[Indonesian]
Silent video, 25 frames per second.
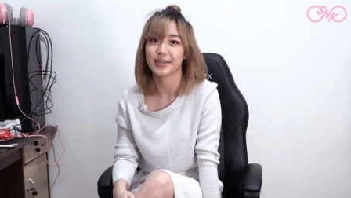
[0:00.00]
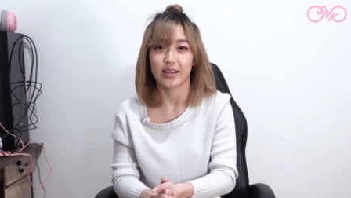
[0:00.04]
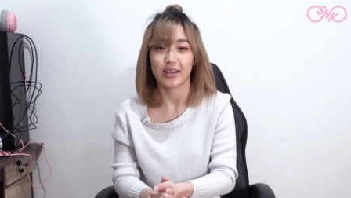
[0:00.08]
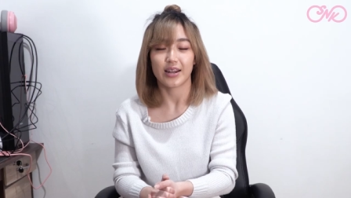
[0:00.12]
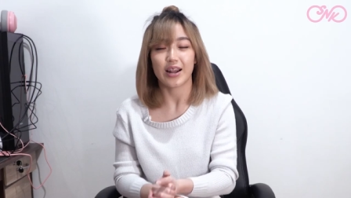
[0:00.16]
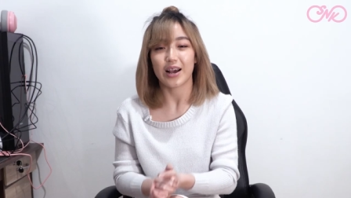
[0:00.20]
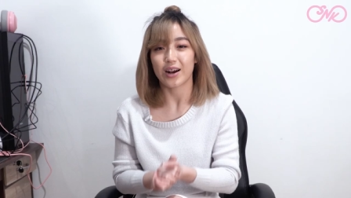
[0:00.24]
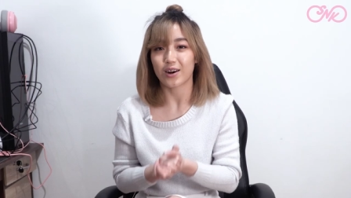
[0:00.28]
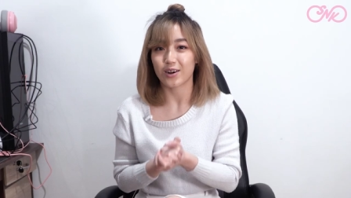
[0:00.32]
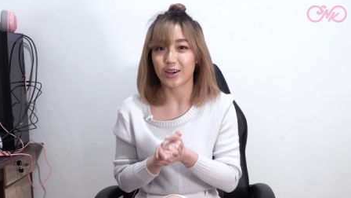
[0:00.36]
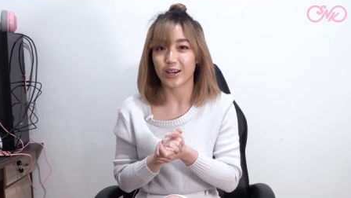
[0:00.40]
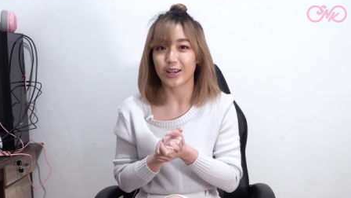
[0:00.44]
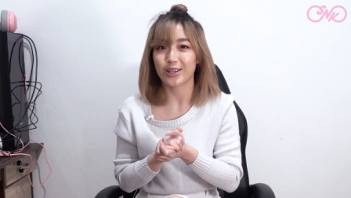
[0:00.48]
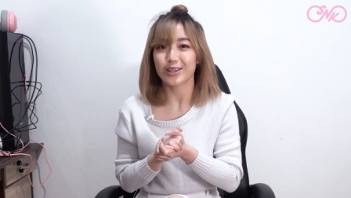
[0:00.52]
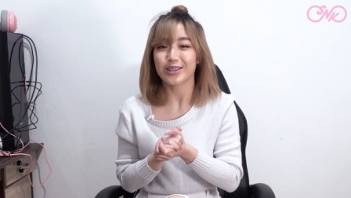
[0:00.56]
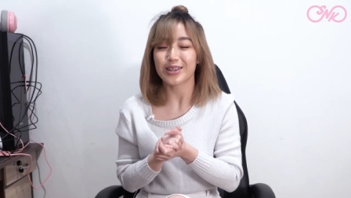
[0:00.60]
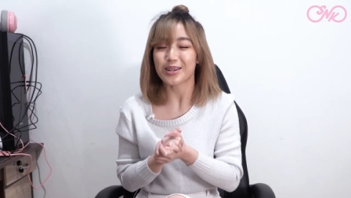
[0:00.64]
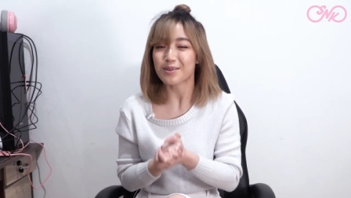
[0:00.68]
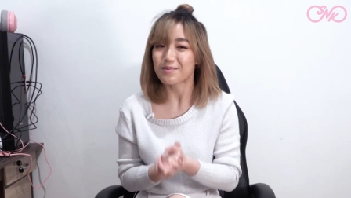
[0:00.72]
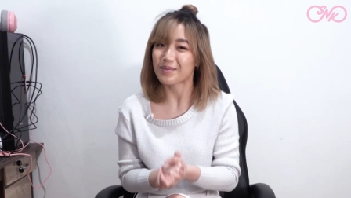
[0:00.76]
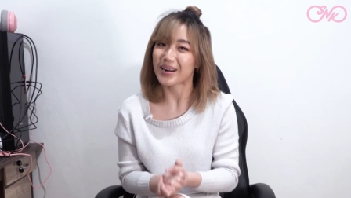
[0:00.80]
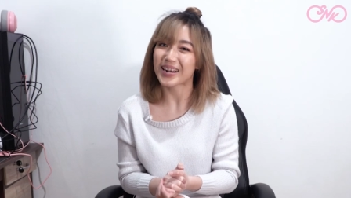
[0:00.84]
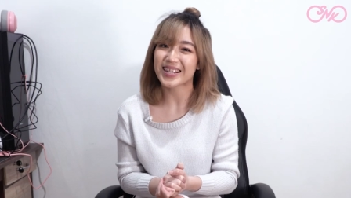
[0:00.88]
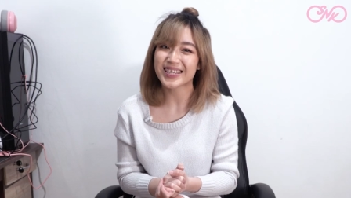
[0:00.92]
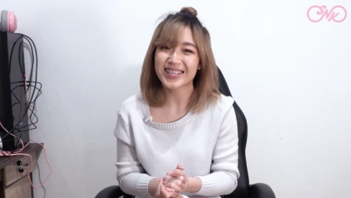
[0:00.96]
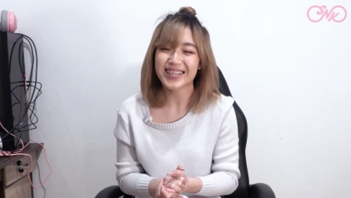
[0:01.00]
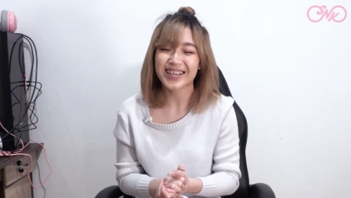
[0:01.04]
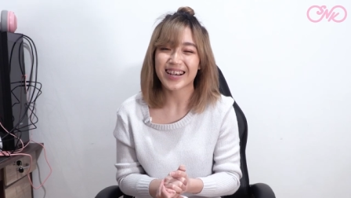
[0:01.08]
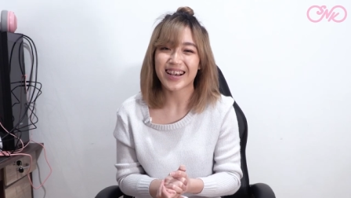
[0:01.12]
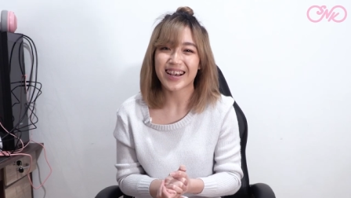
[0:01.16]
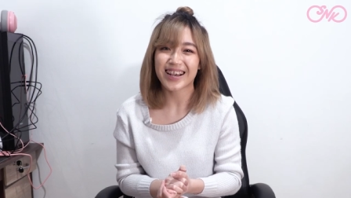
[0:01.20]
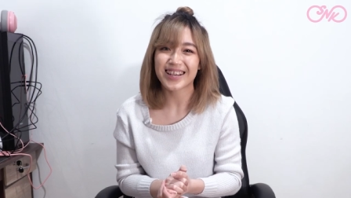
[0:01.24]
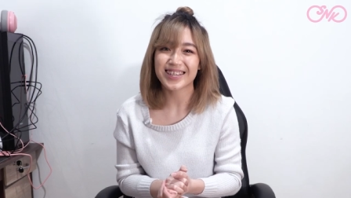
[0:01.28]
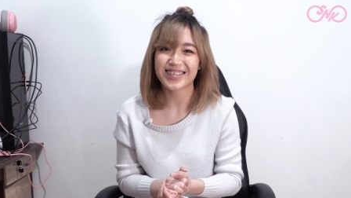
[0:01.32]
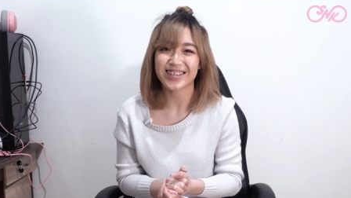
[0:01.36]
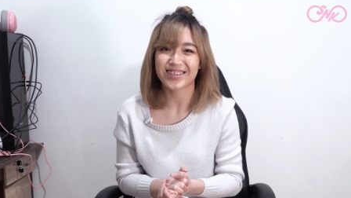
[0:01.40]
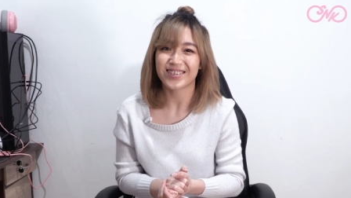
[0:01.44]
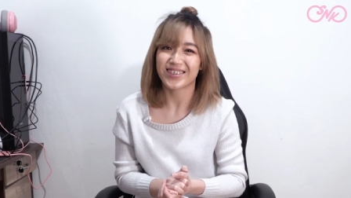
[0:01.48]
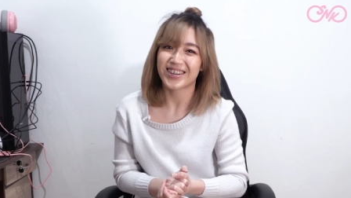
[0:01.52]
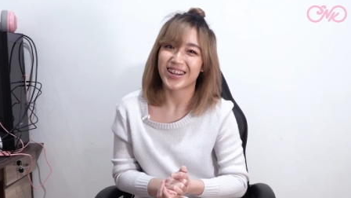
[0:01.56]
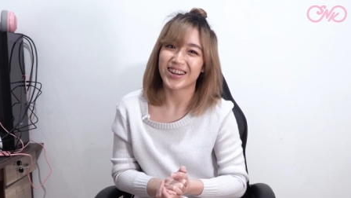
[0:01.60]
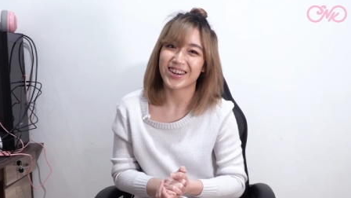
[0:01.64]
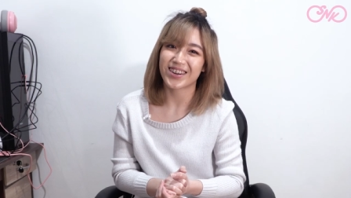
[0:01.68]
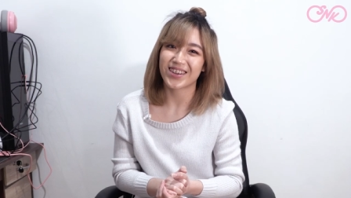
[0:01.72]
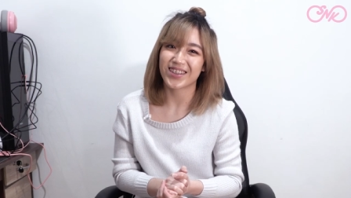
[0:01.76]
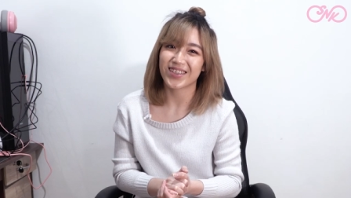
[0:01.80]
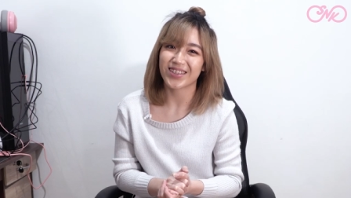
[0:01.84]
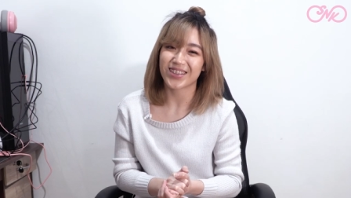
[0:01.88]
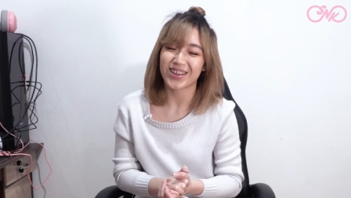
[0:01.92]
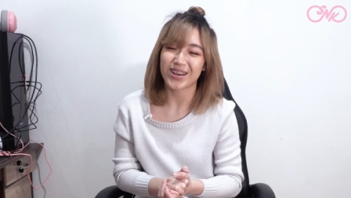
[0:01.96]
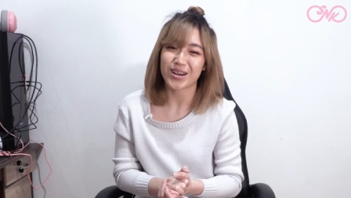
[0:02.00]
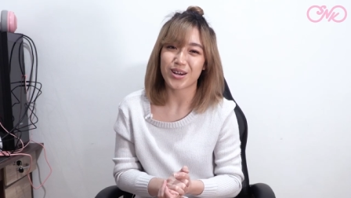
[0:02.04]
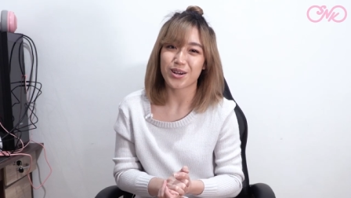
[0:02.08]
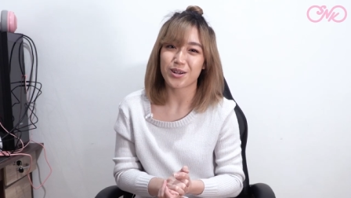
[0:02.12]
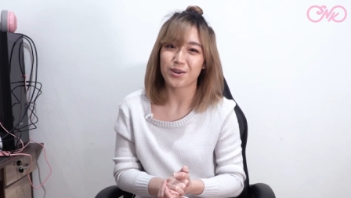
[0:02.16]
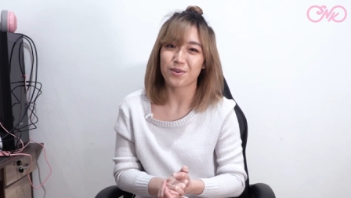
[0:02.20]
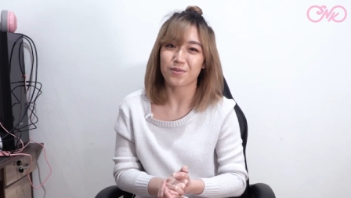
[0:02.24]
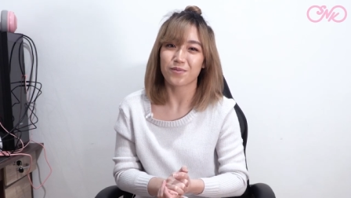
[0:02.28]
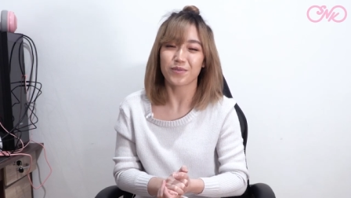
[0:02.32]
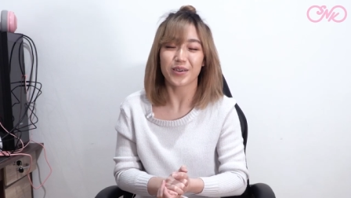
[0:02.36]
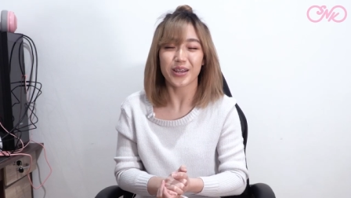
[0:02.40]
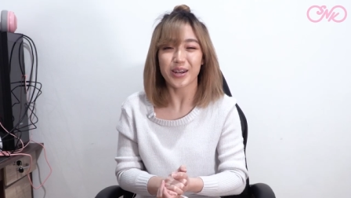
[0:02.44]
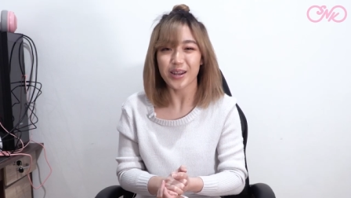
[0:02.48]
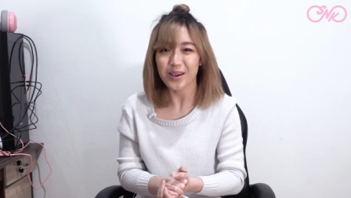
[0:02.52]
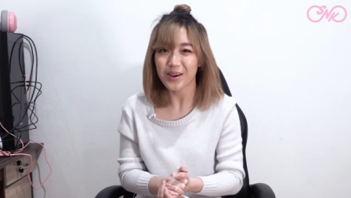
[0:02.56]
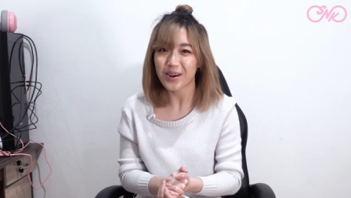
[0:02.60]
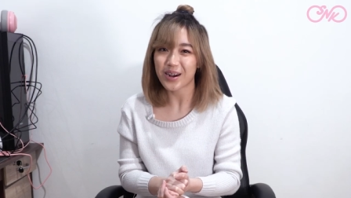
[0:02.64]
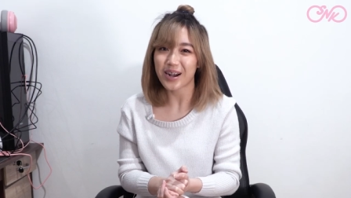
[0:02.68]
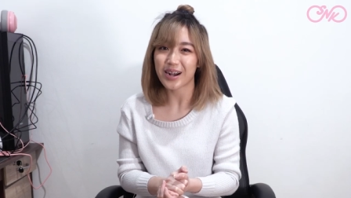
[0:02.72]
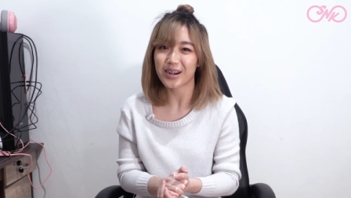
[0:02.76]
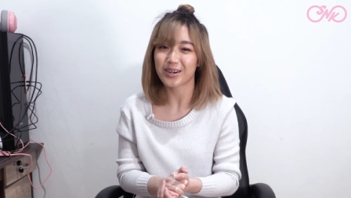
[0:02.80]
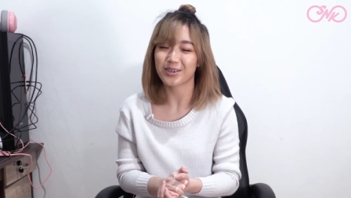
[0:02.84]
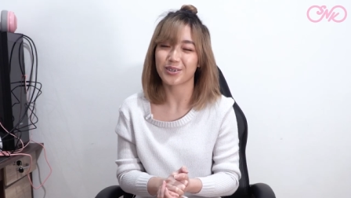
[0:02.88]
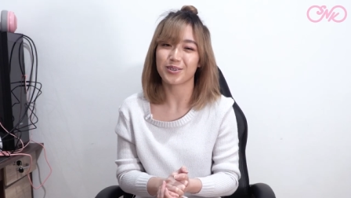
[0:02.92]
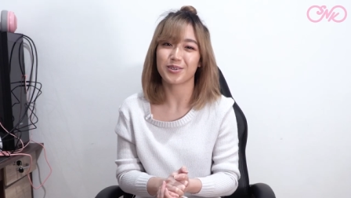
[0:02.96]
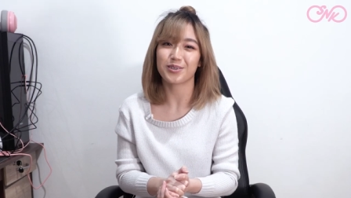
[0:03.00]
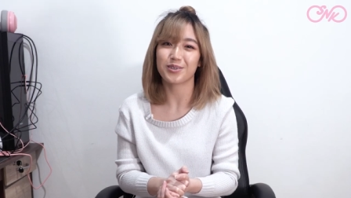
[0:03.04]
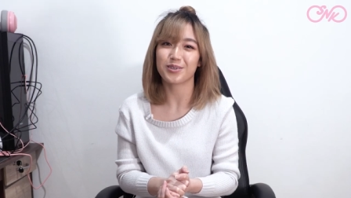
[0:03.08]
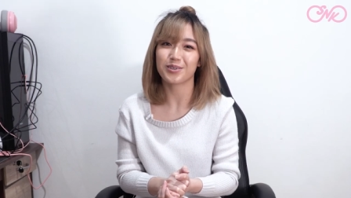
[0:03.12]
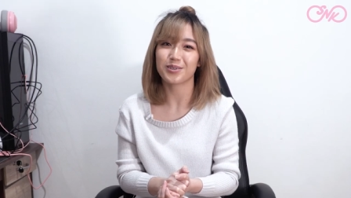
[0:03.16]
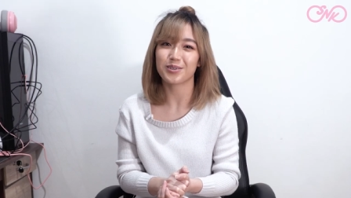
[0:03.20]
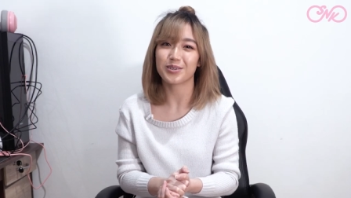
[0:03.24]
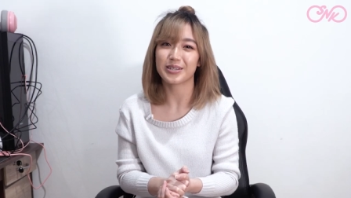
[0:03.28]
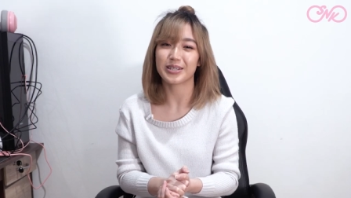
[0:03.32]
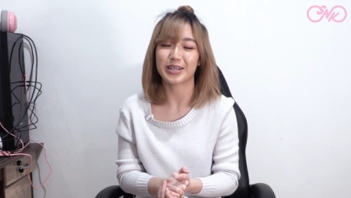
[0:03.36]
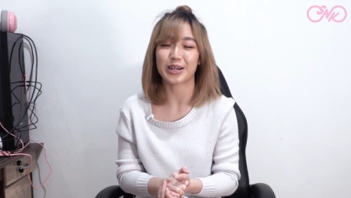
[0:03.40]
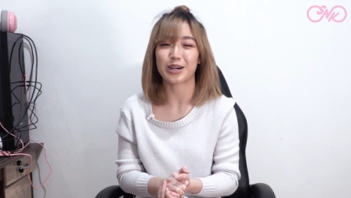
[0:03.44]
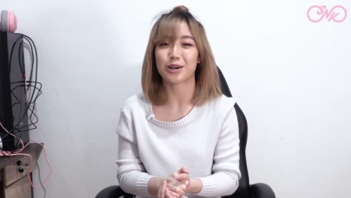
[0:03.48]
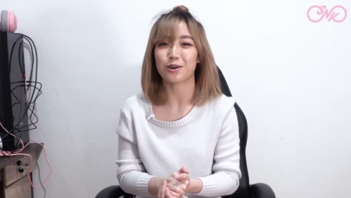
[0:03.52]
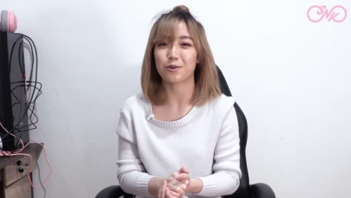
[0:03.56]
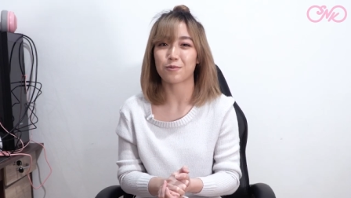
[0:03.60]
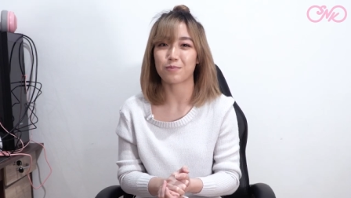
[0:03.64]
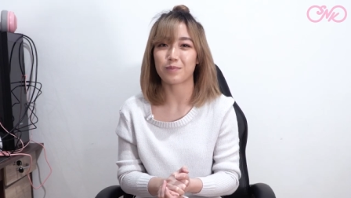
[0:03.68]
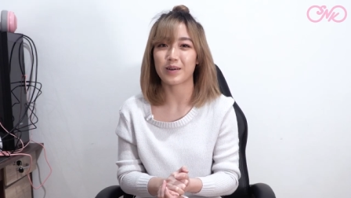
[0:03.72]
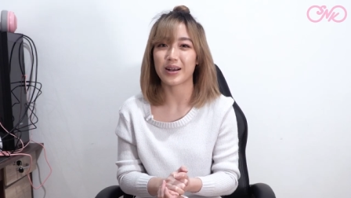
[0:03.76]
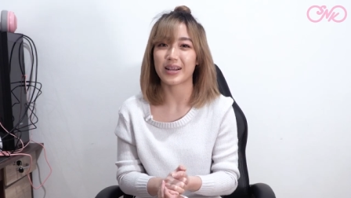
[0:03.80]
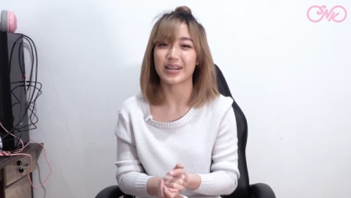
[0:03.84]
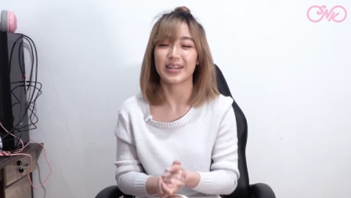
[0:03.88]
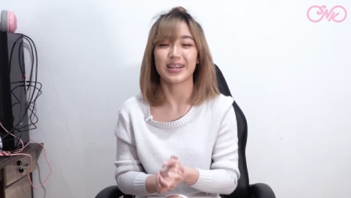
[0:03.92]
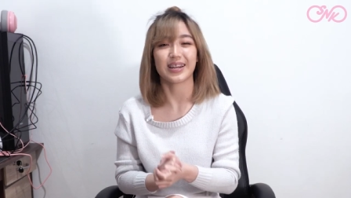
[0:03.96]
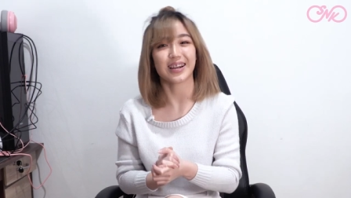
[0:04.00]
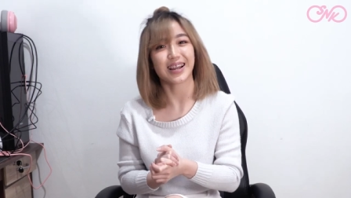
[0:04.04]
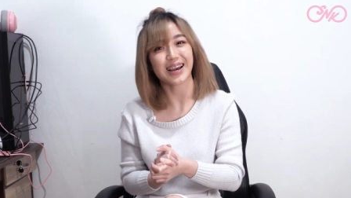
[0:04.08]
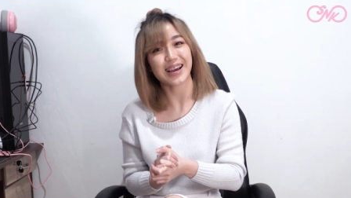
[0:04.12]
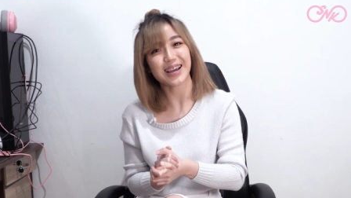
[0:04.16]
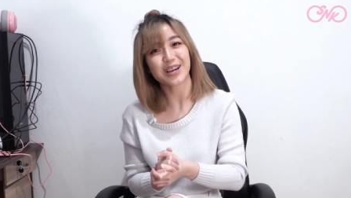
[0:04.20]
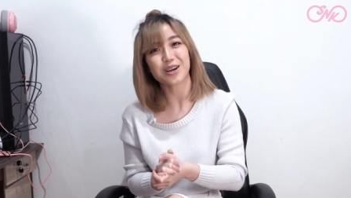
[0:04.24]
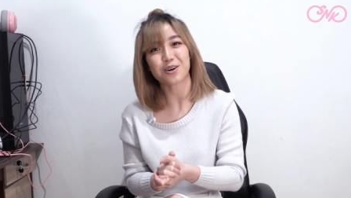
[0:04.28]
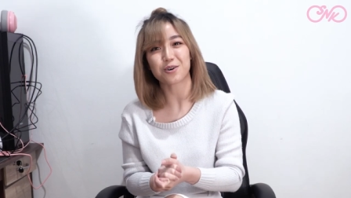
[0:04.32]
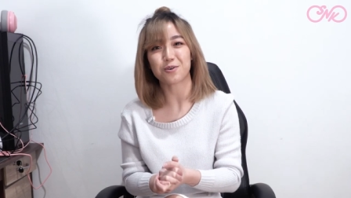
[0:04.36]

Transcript: jadi kalau gitu terima kasih guys yang udah nonton video aku jangan lupa di like,